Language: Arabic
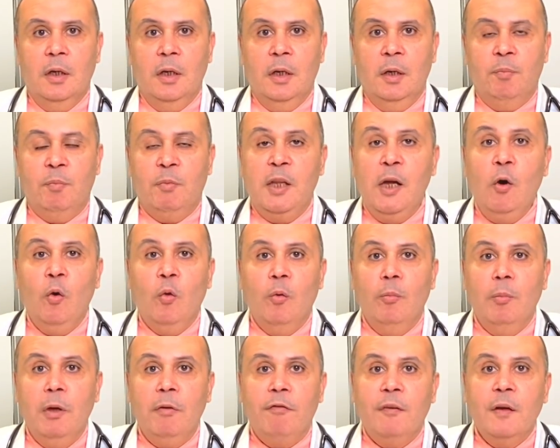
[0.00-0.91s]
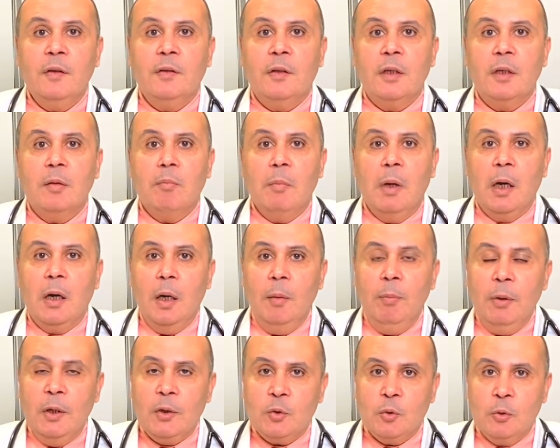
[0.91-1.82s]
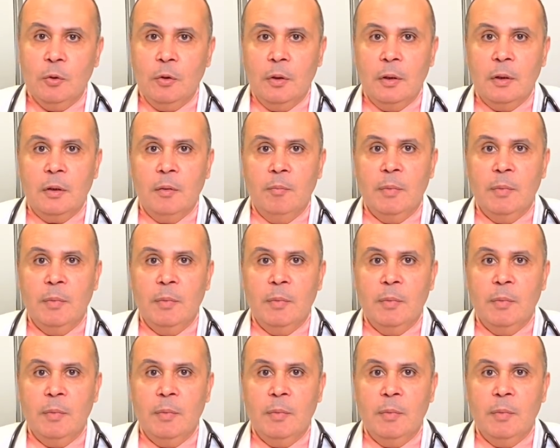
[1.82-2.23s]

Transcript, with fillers: ابدأوا من فترة ما قبل السكر